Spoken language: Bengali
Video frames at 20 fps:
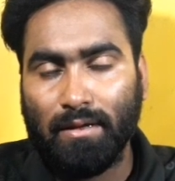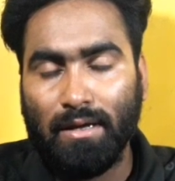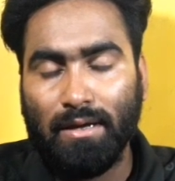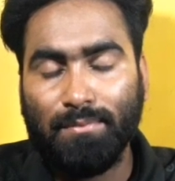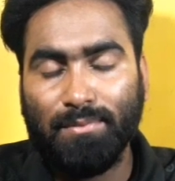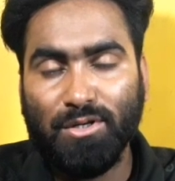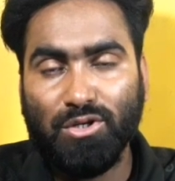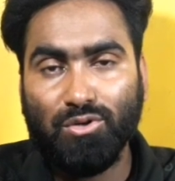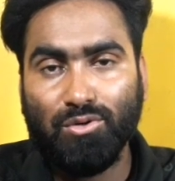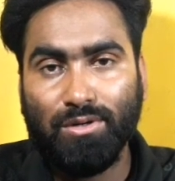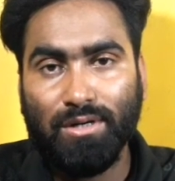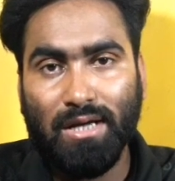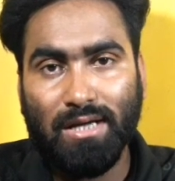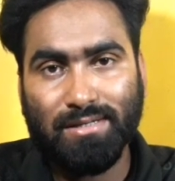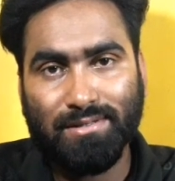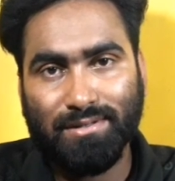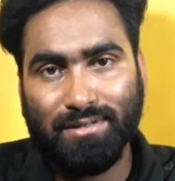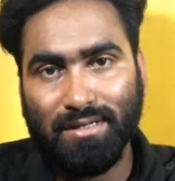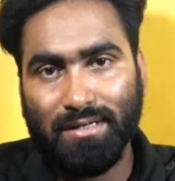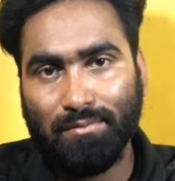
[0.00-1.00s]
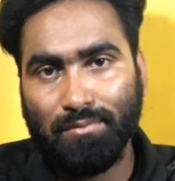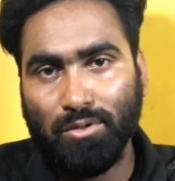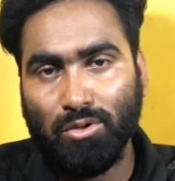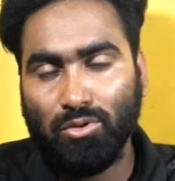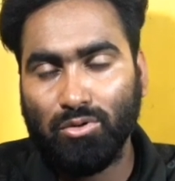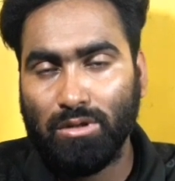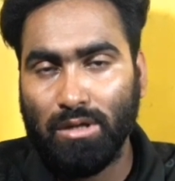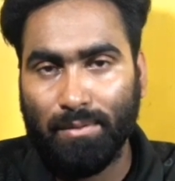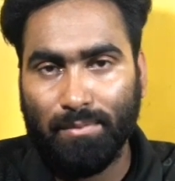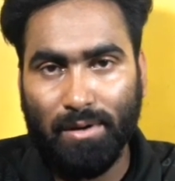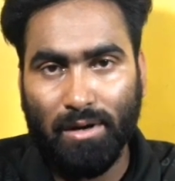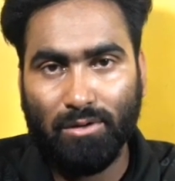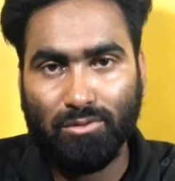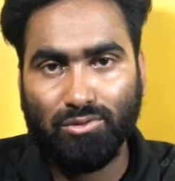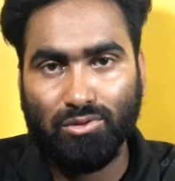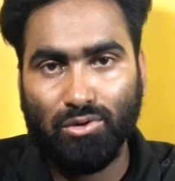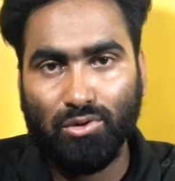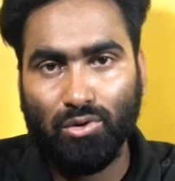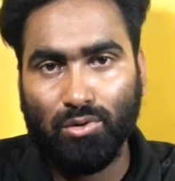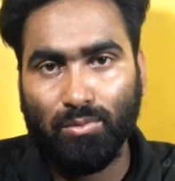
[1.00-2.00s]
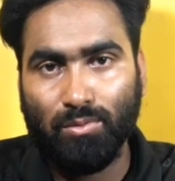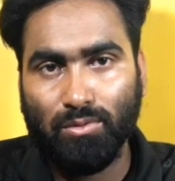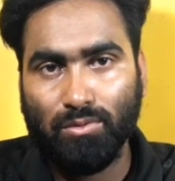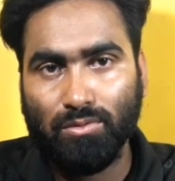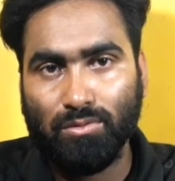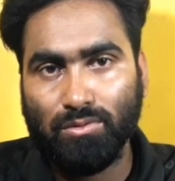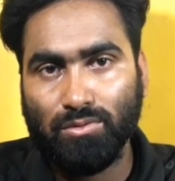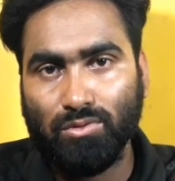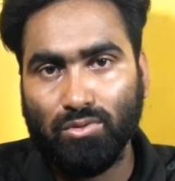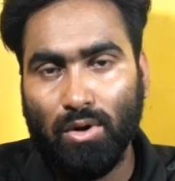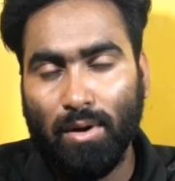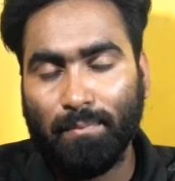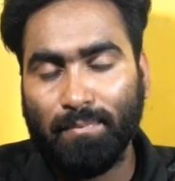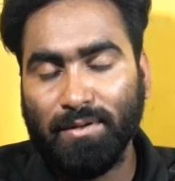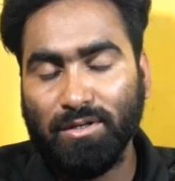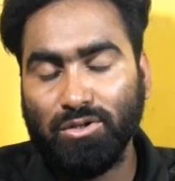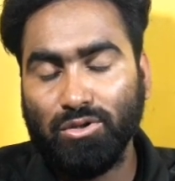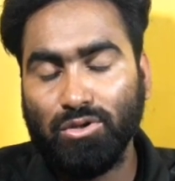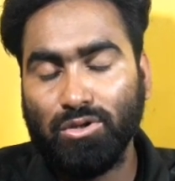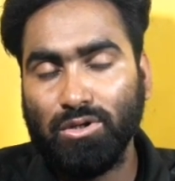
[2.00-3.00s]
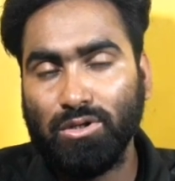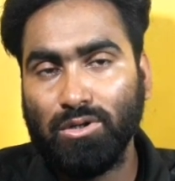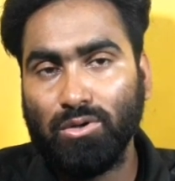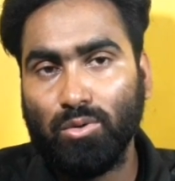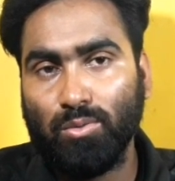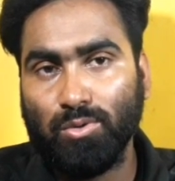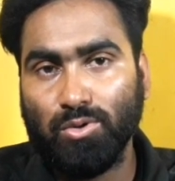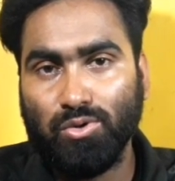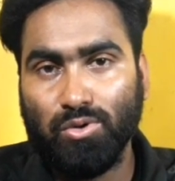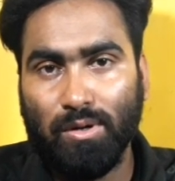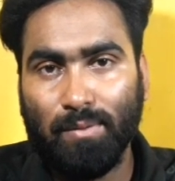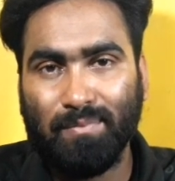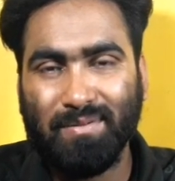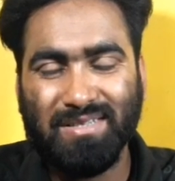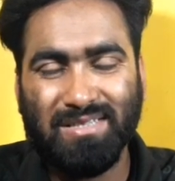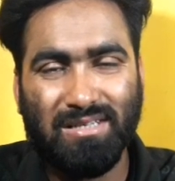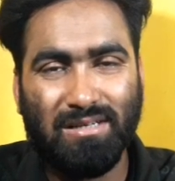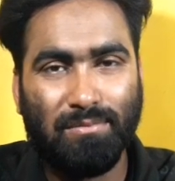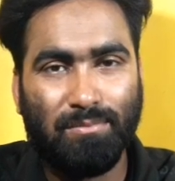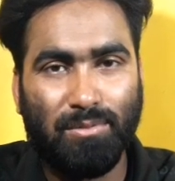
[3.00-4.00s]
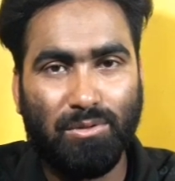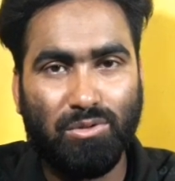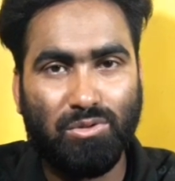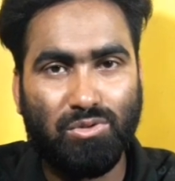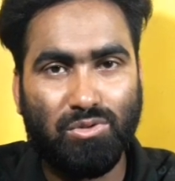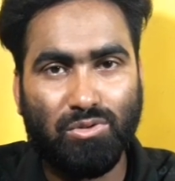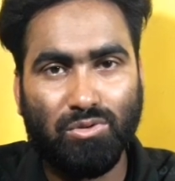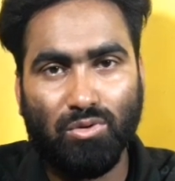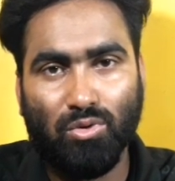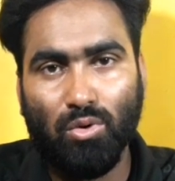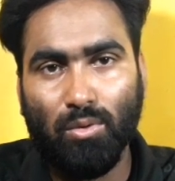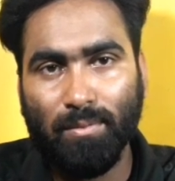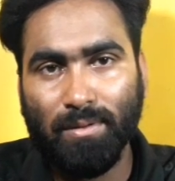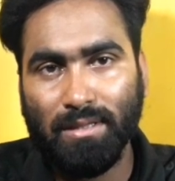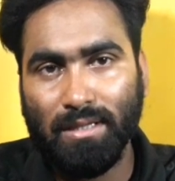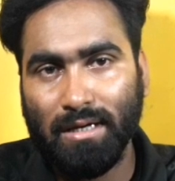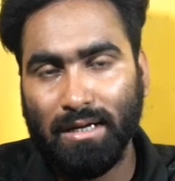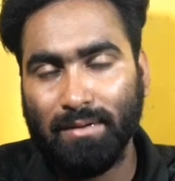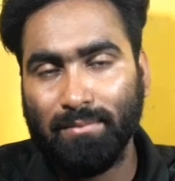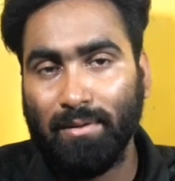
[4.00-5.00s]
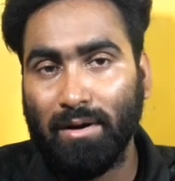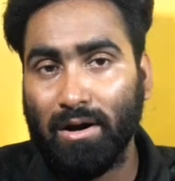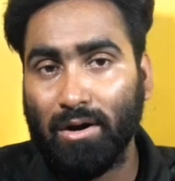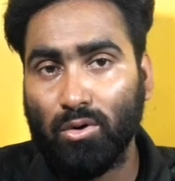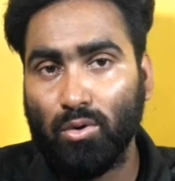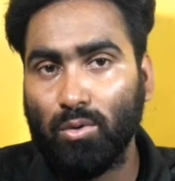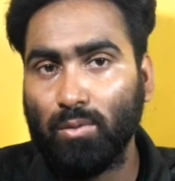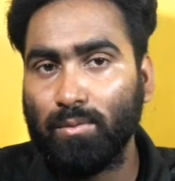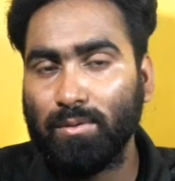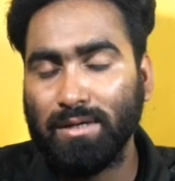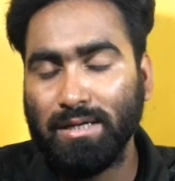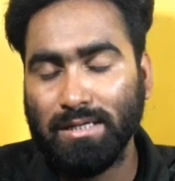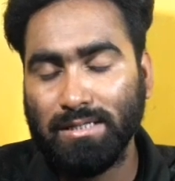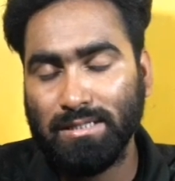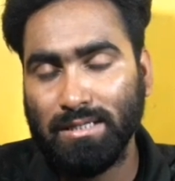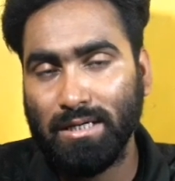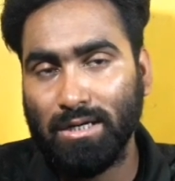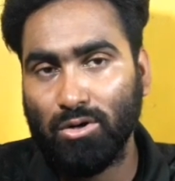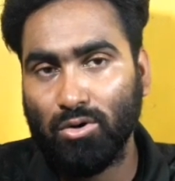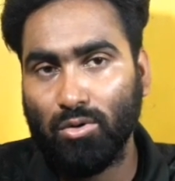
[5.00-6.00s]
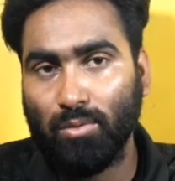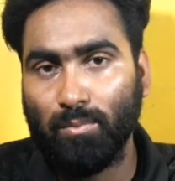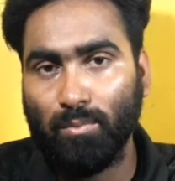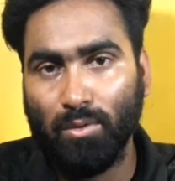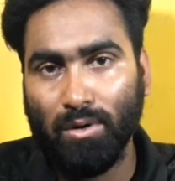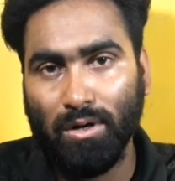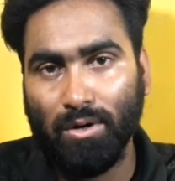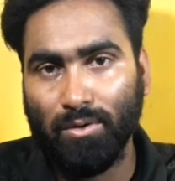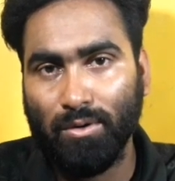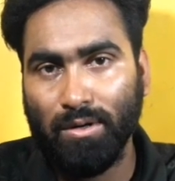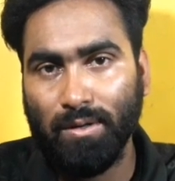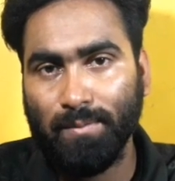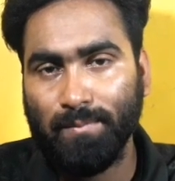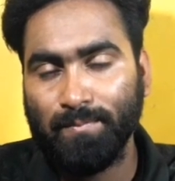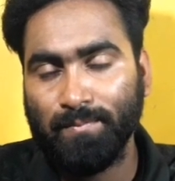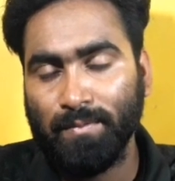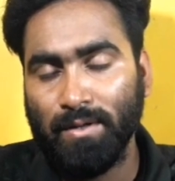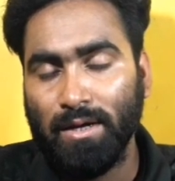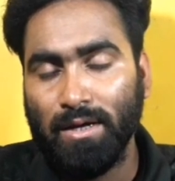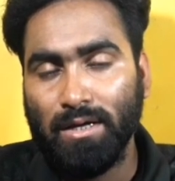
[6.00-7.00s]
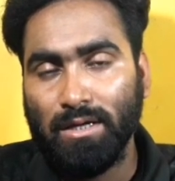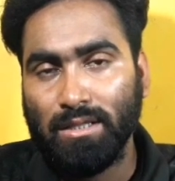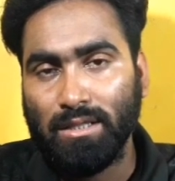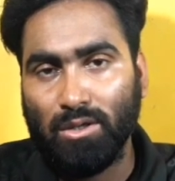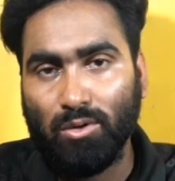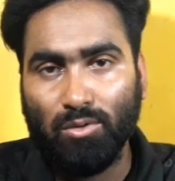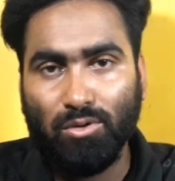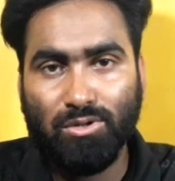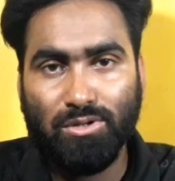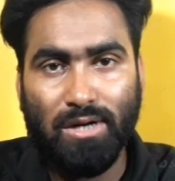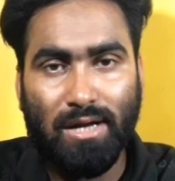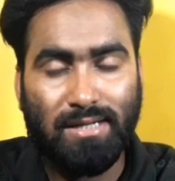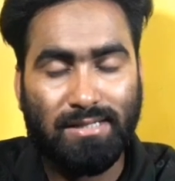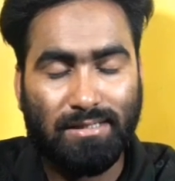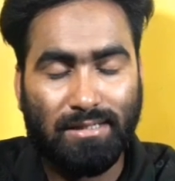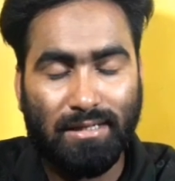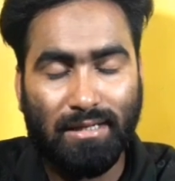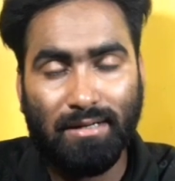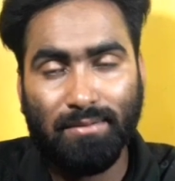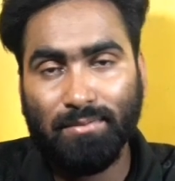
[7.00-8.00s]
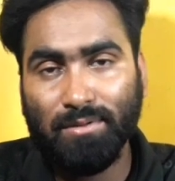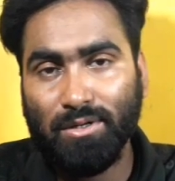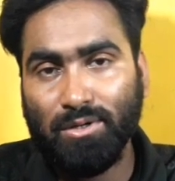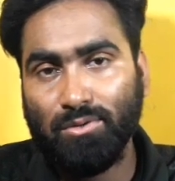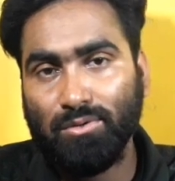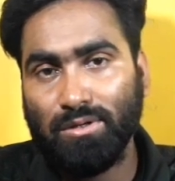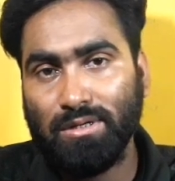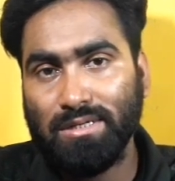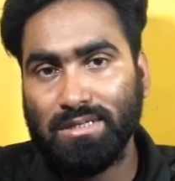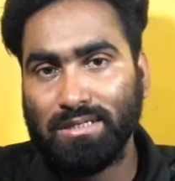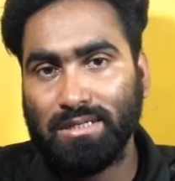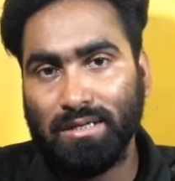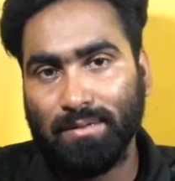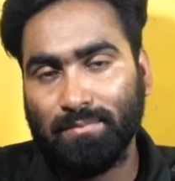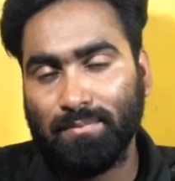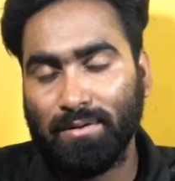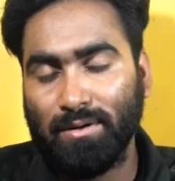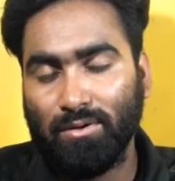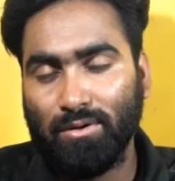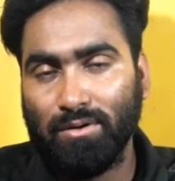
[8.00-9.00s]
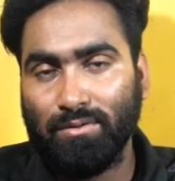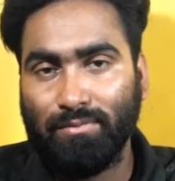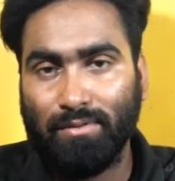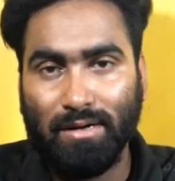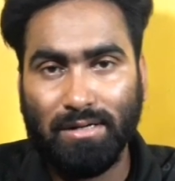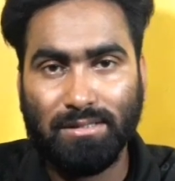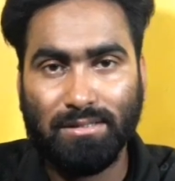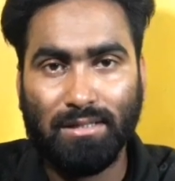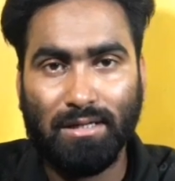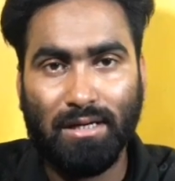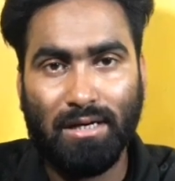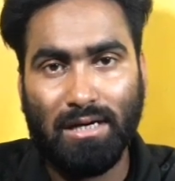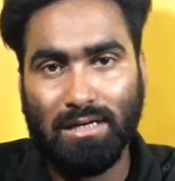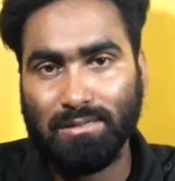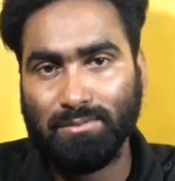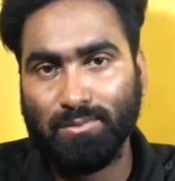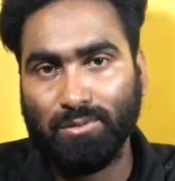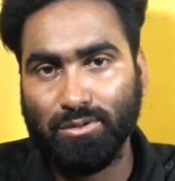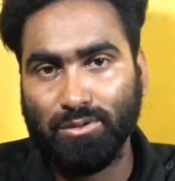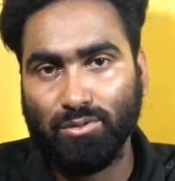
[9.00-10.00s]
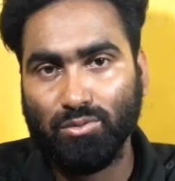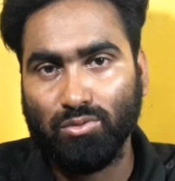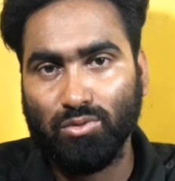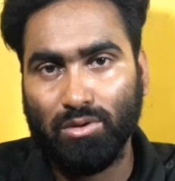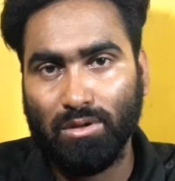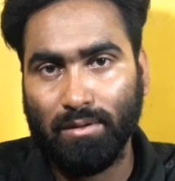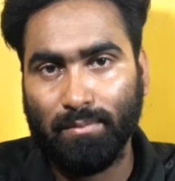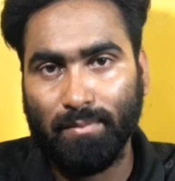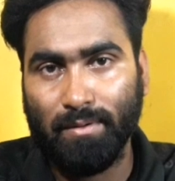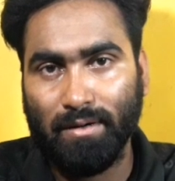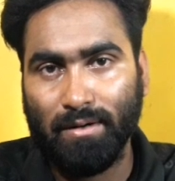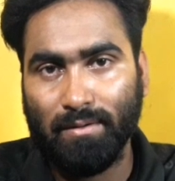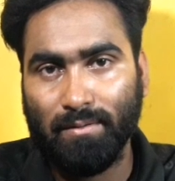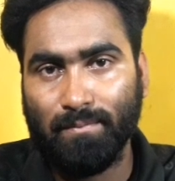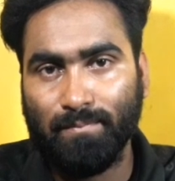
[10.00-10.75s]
এই বিষয় নিয়ে আজকের এই ভিডিওতে আমি আলোচনা করব তো আপনি যদি অবশ্যই আপনার চ্যানেলের ভিউজ কমে থাকে বা কমে যাচ্ছে এরকম মনে হয় তাহলে সে আজকের এই ভিডিওটি স্কিপ না করে ফার্স্ট থেকে লাস্ট পর্যন্ত দেখবেন